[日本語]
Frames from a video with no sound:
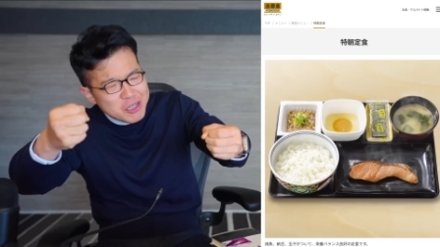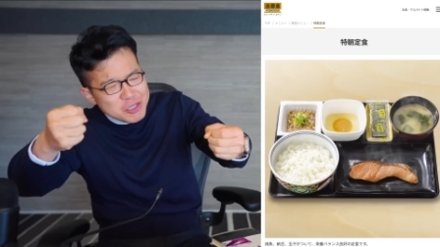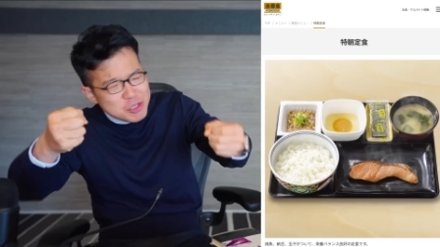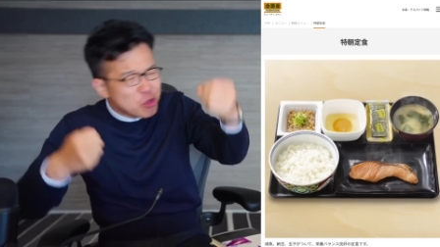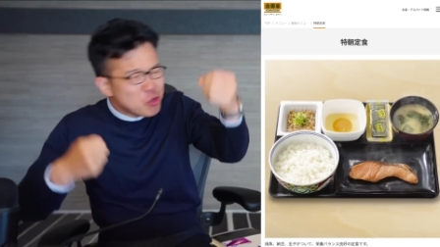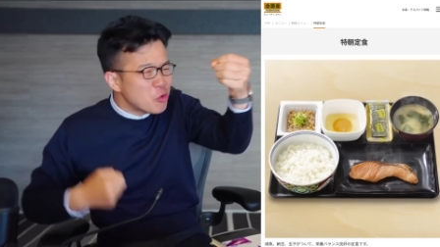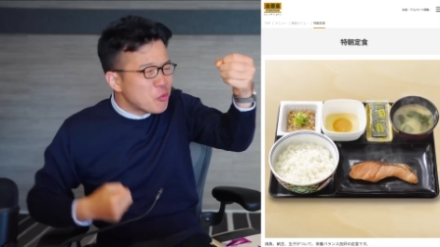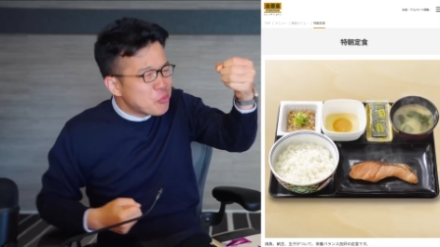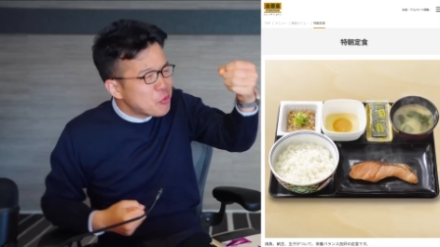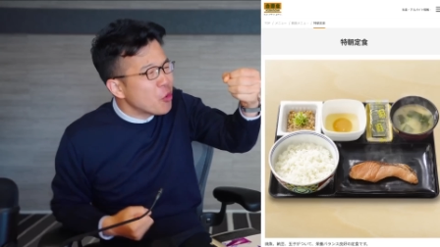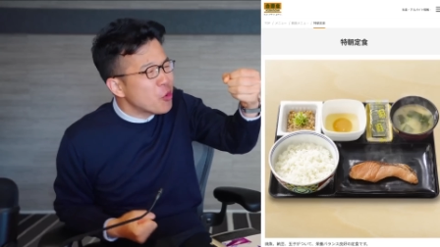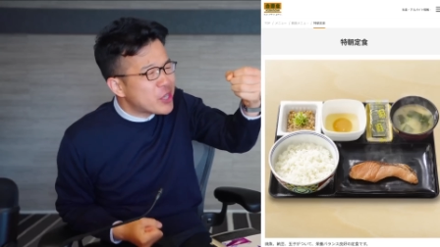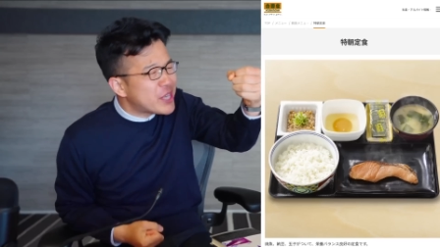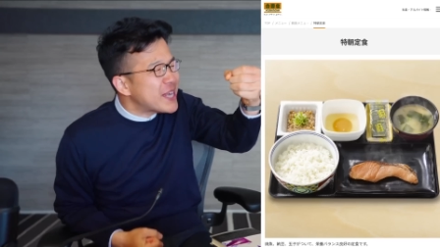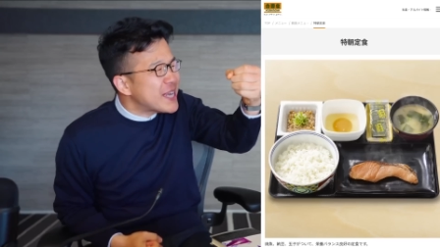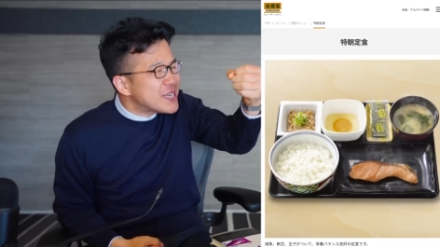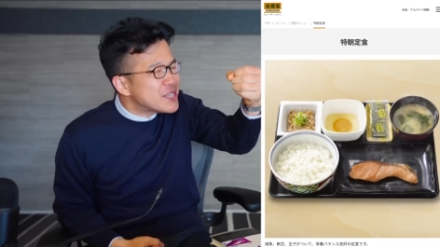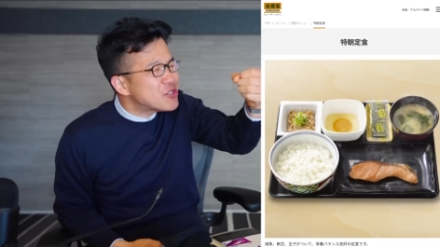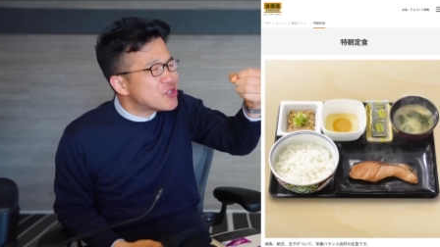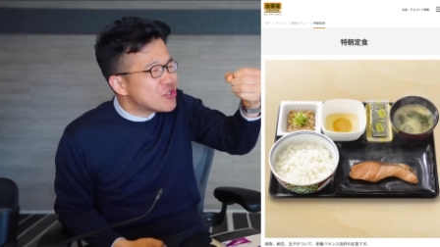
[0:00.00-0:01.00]
ちょっと太い
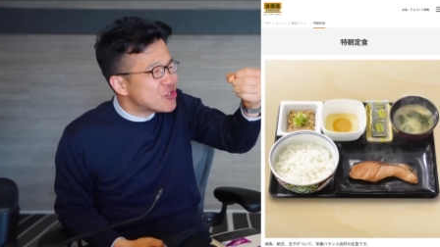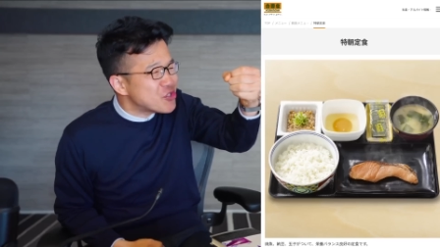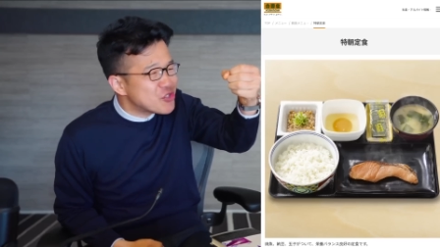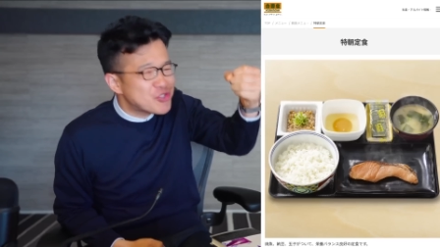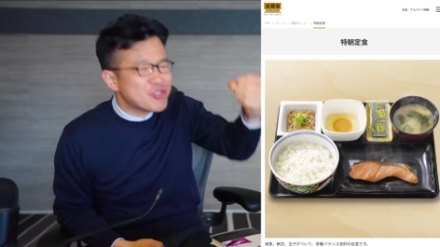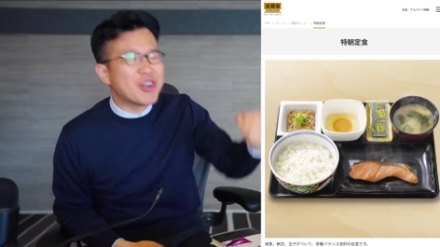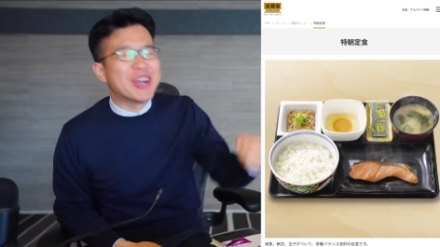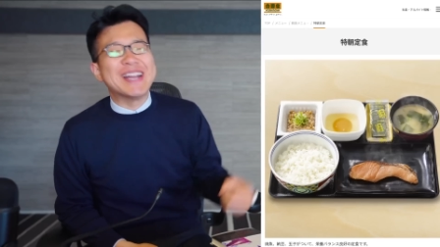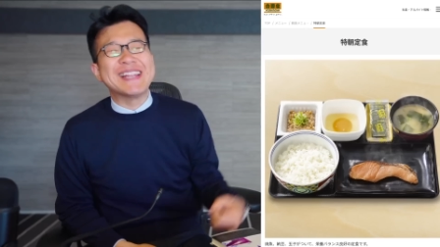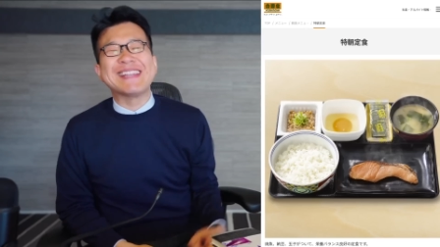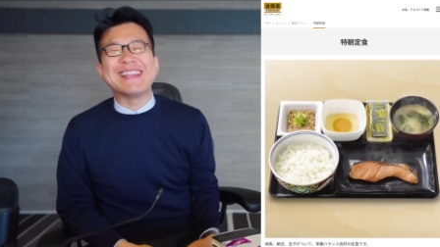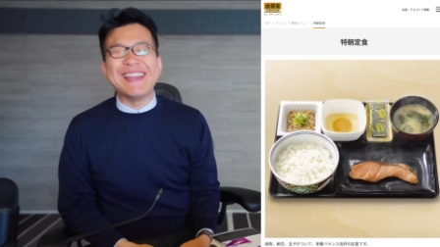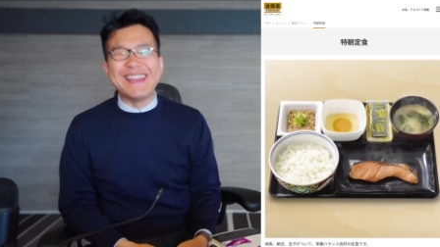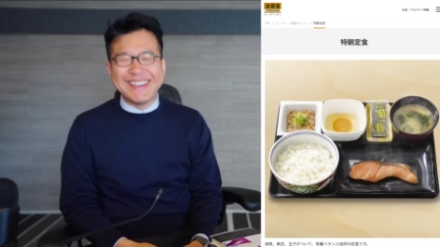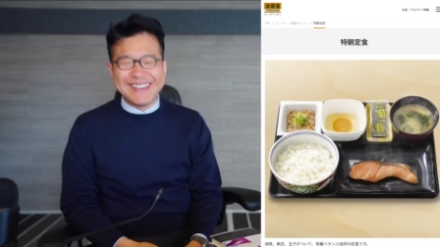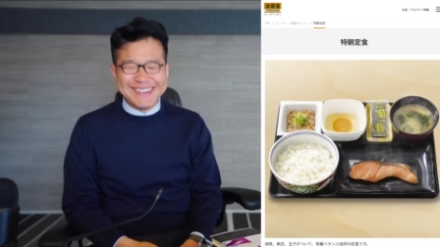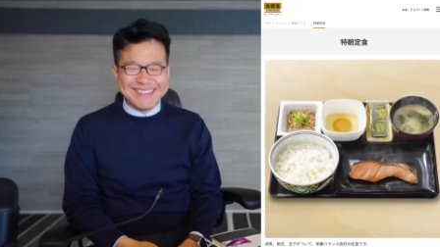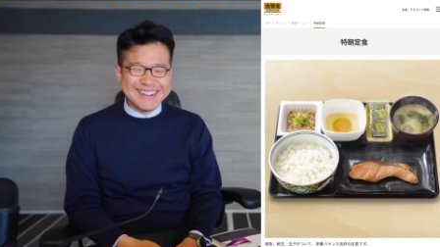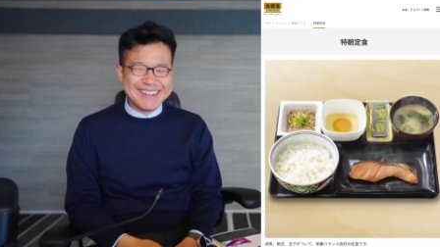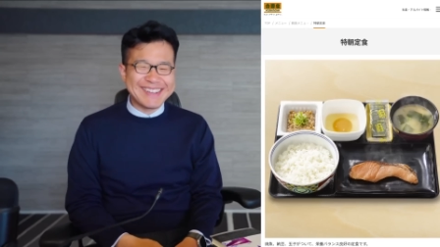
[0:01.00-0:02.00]
気がするとかって
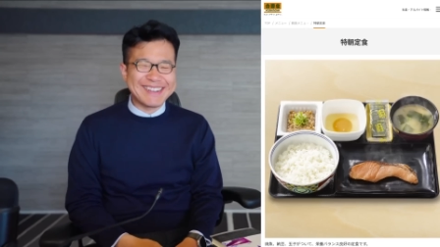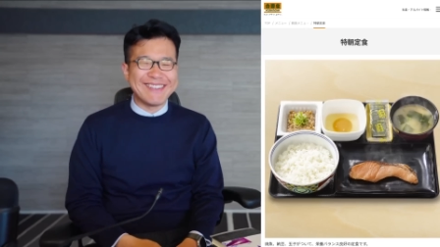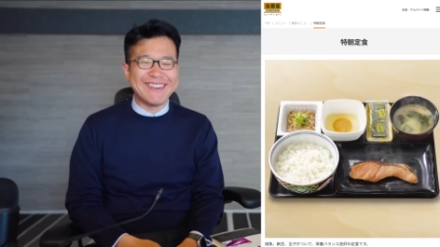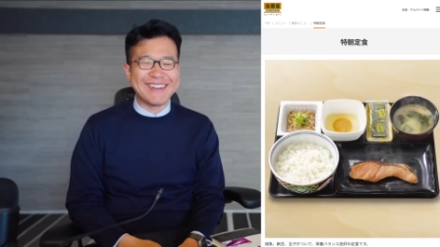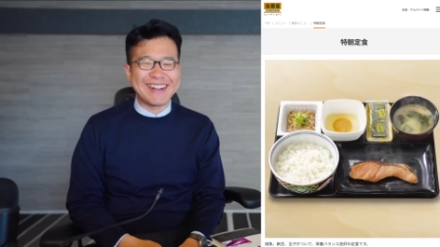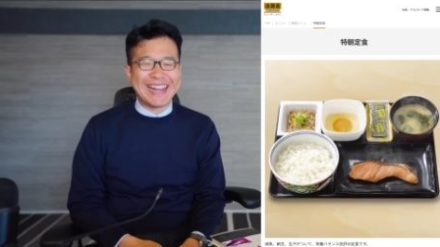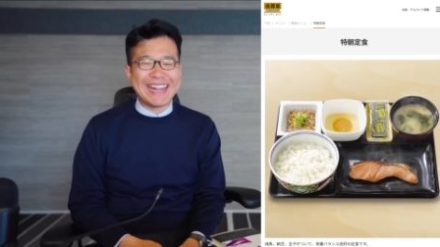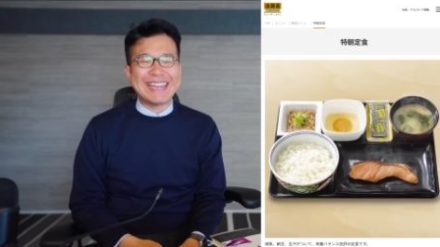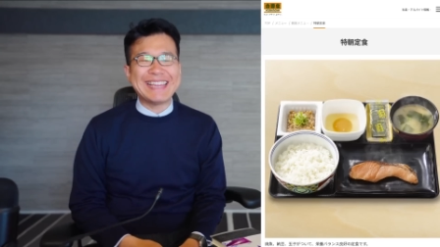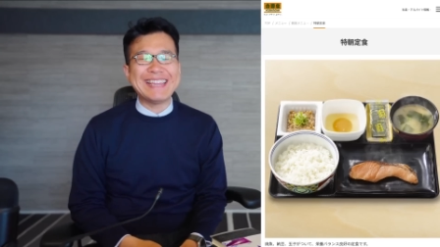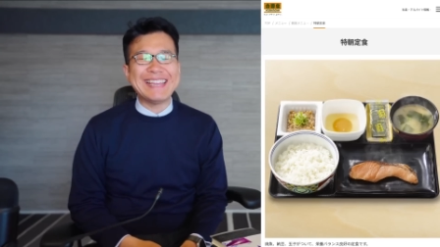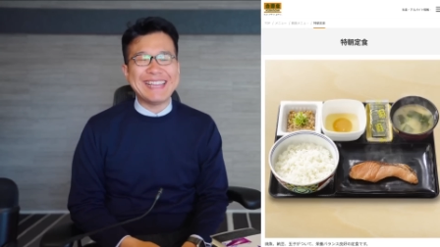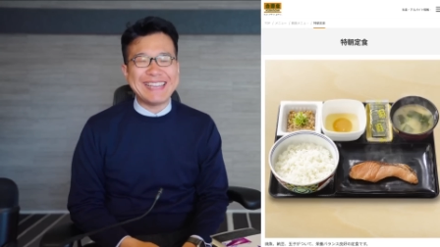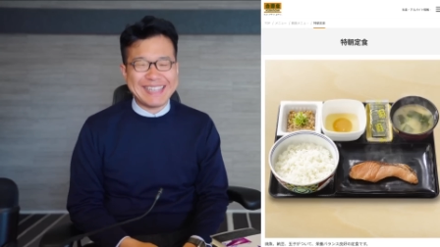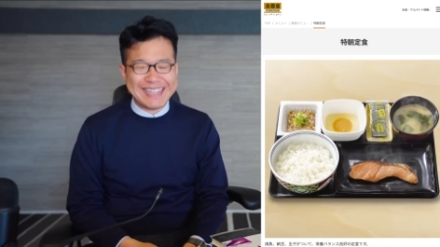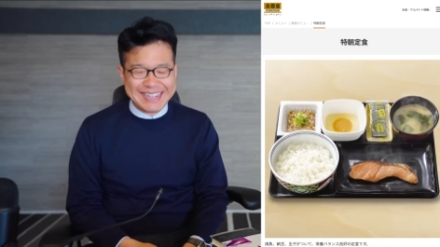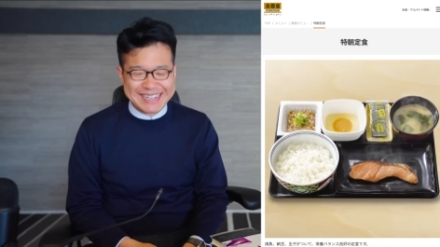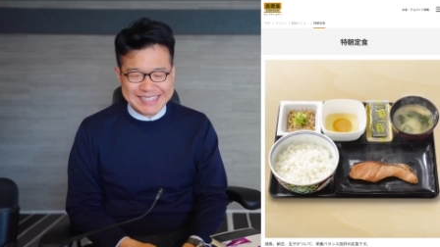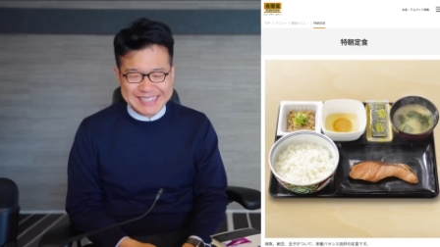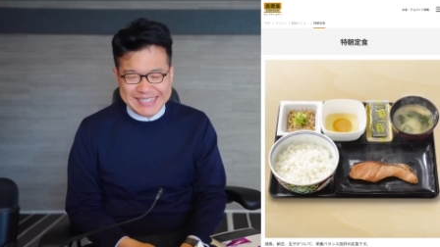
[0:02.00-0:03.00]
いうふうにこう買って
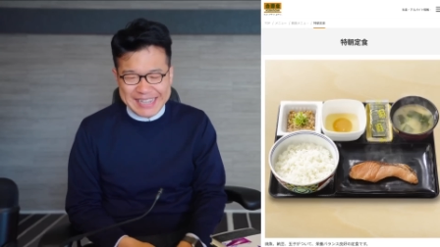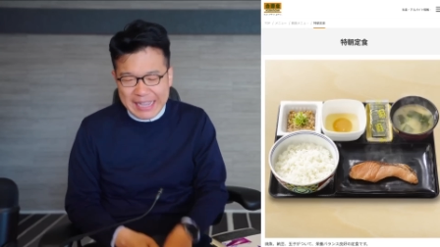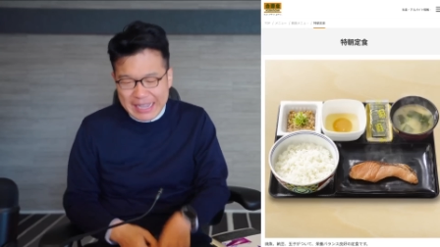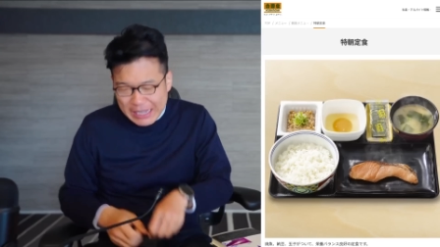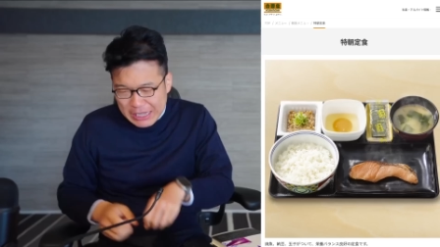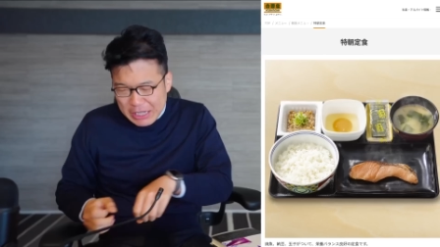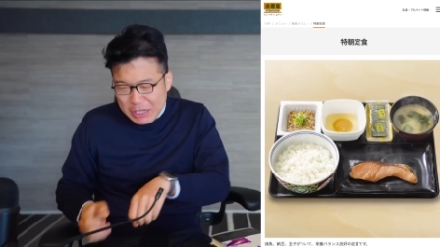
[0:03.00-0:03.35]
きてですね、